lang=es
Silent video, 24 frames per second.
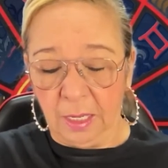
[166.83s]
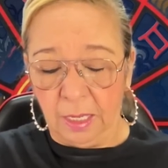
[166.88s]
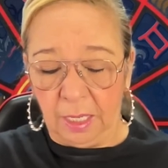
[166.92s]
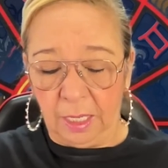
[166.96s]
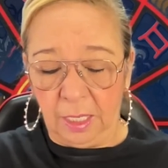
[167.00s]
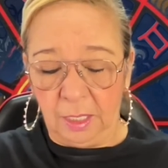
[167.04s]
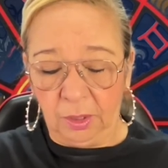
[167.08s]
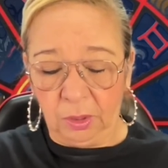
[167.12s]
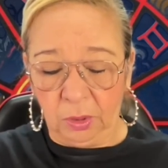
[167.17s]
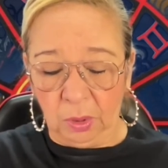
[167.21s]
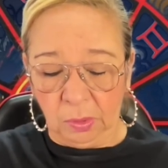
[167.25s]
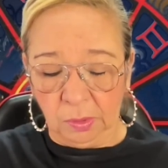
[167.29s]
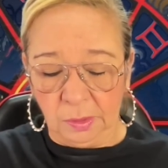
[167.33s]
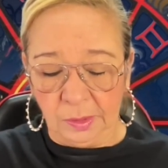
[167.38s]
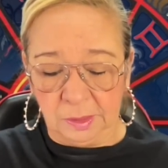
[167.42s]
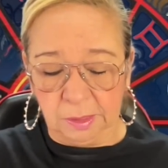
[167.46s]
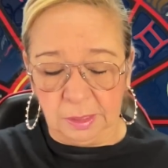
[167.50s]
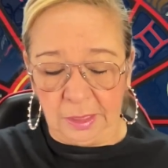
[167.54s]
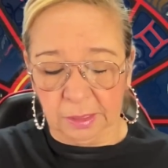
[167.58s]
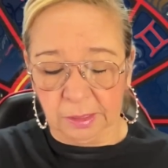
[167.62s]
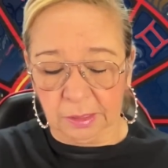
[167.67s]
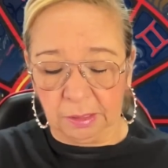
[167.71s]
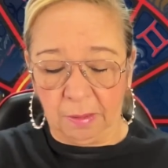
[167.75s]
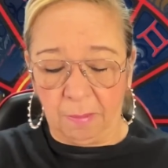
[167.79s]

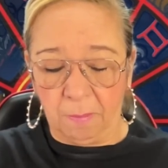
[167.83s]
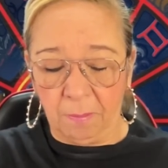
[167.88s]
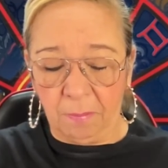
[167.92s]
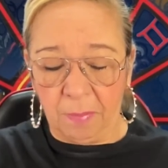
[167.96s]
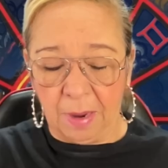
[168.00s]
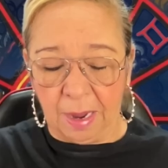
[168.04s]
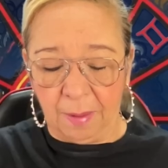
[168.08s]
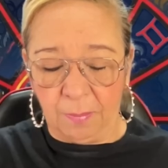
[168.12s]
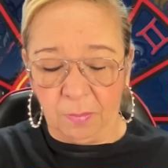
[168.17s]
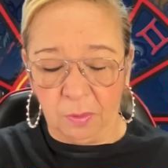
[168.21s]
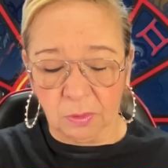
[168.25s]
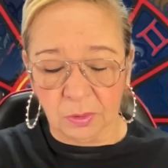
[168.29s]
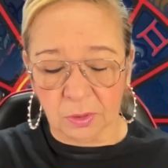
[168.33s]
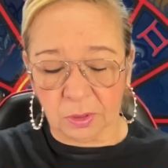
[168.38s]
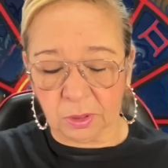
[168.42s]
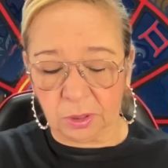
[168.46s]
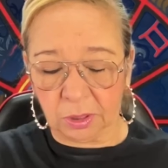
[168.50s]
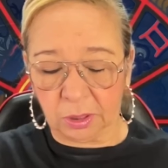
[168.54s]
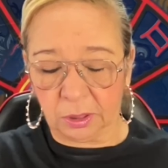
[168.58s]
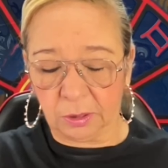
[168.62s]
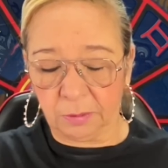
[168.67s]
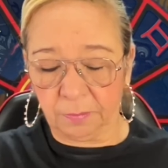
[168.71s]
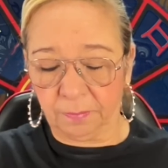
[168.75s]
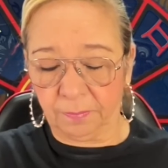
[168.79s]
Entonces, vamos.
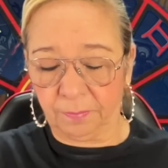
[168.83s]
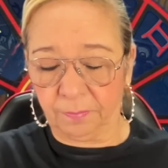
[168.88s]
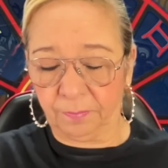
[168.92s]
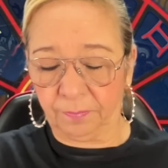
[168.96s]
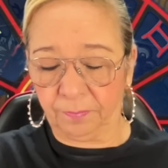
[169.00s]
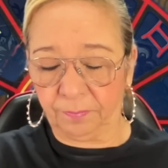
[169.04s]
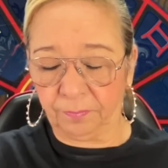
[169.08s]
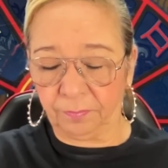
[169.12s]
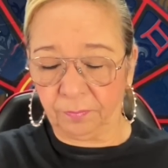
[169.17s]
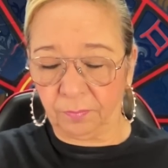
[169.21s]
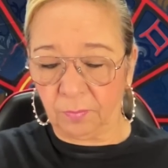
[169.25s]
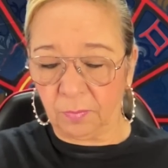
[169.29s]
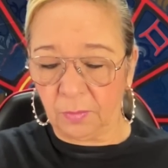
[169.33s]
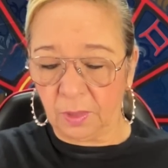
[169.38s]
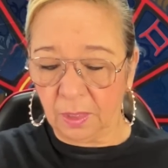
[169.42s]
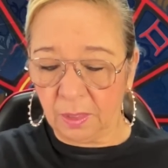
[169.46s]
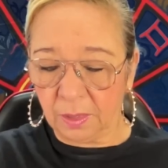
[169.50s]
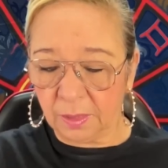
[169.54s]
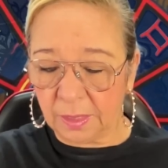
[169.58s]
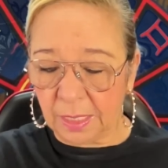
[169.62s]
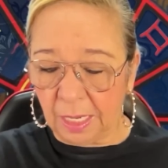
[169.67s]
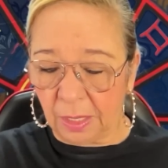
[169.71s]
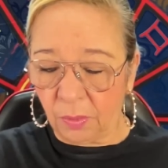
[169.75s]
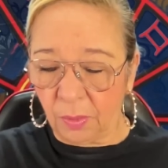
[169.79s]

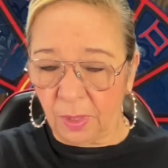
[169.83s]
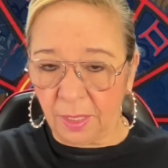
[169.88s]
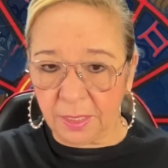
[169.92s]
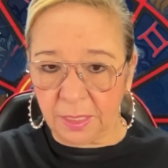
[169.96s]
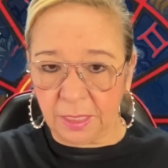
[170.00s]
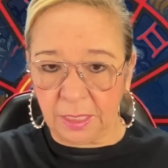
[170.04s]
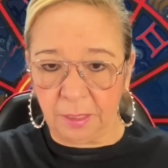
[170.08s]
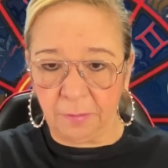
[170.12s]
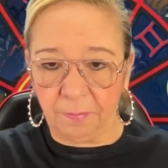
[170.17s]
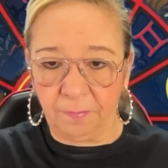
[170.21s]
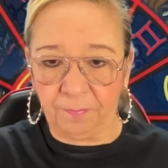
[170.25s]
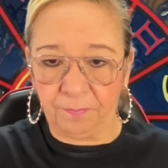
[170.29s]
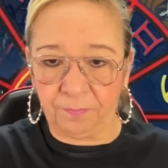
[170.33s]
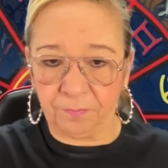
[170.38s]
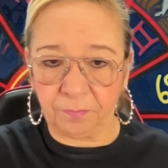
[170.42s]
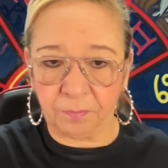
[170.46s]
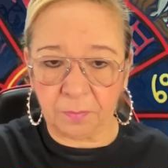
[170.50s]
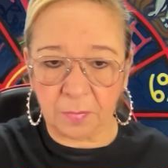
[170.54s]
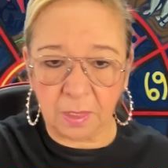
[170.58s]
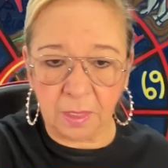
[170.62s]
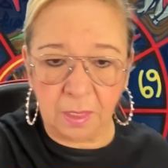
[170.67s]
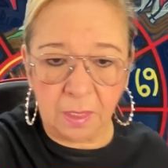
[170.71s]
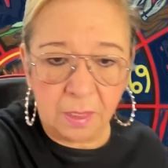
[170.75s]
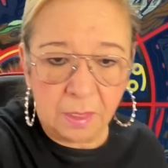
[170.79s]
Saco aquí.
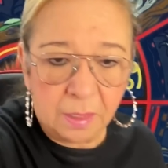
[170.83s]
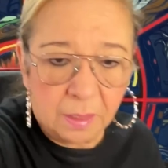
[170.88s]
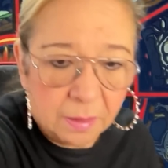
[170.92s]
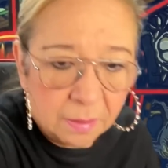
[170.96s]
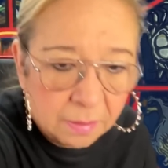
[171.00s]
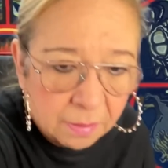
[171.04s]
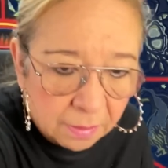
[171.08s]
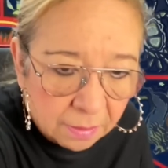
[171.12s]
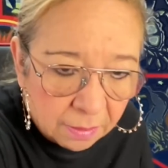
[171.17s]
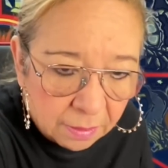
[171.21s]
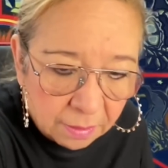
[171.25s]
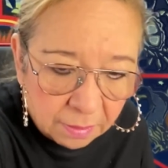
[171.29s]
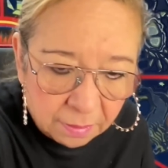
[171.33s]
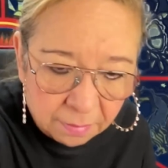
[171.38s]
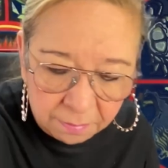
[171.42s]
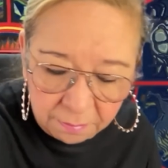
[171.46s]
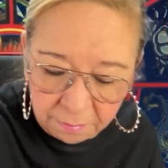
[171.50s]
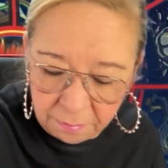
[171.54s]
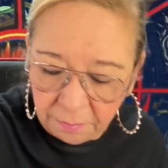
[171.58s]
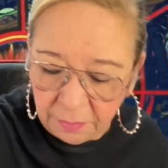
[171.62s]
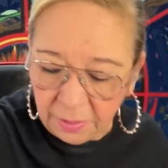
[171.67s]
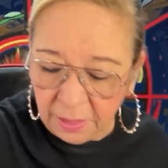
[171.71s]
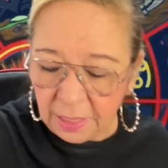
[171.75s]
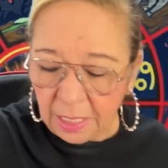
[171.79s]

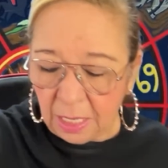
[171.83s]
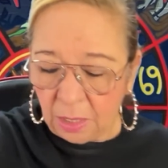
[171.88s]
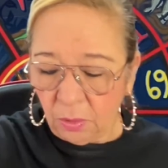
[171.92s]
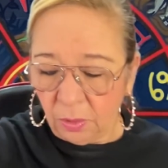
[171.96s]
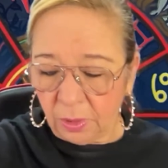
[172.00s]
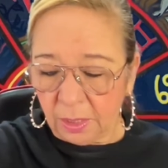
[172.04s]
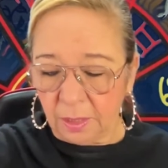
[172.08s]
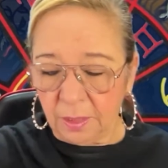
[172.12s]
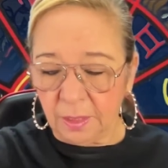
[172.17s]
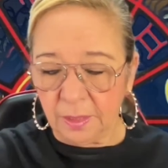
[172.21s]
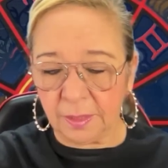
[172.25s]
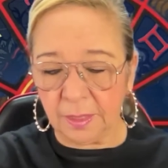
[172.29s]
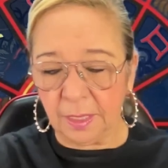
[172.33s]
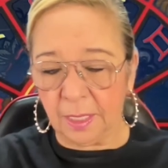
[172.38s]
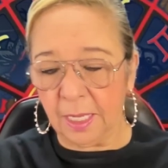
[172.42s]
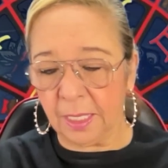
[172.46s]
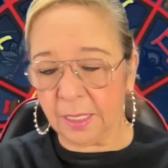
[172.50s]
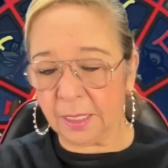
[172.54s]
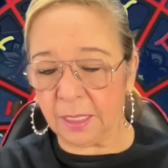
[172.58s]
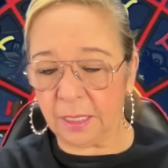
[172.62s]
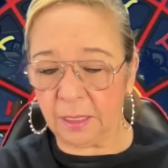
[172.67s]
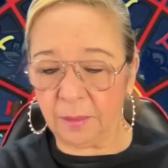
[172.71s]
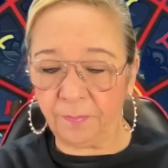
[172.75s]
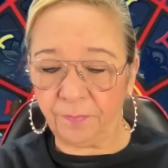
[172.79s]
Mira lo que dicen
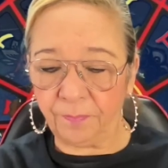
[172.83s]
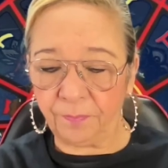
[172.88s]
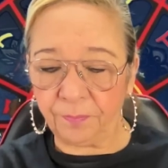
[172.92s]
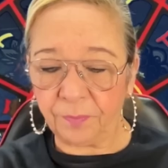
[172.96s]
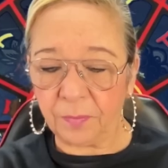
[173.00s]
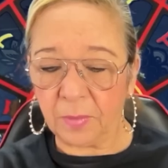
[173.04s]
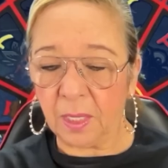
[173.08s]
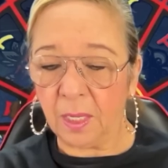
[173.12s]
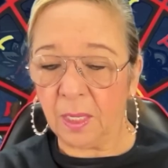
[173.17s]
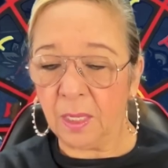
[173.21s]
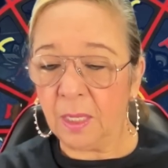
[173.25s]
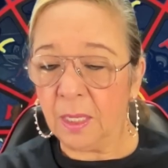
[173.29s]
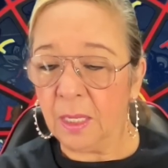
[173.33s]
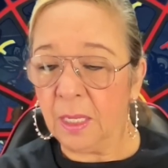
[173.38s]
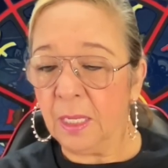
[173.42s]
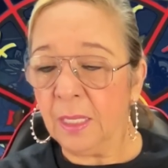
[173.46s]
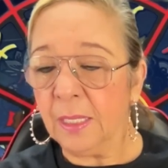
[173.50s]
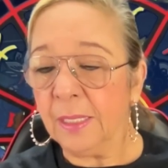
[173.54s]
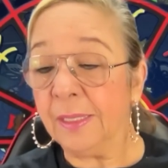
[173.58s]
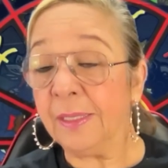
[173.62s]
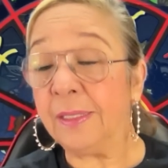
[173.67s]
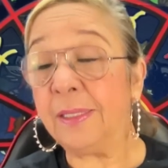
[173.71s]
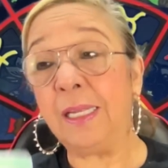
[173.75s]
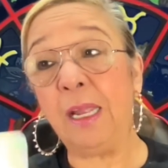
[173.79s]
aquí
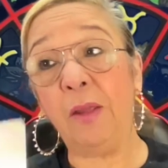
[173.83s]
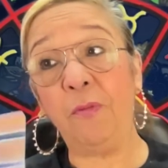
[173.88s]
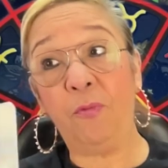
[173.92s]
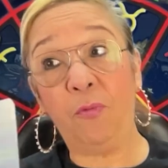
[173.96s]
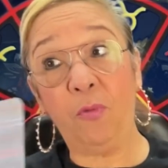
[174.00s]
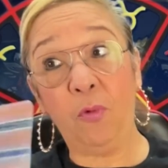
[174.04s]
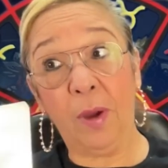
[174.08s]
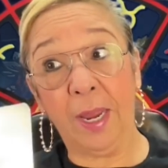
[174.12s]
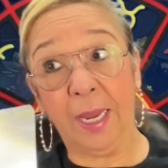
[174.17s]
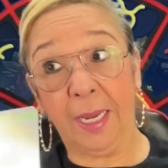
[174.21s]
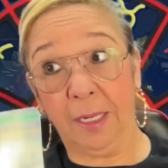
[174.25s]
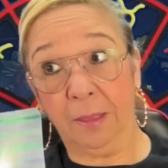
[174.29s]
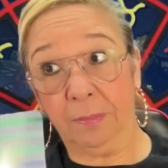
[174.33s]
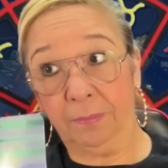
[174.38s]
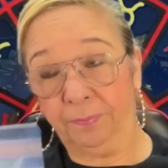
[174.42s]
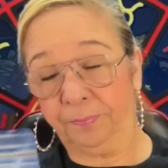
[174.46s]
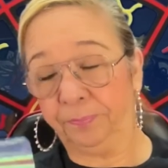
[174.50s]
se fue.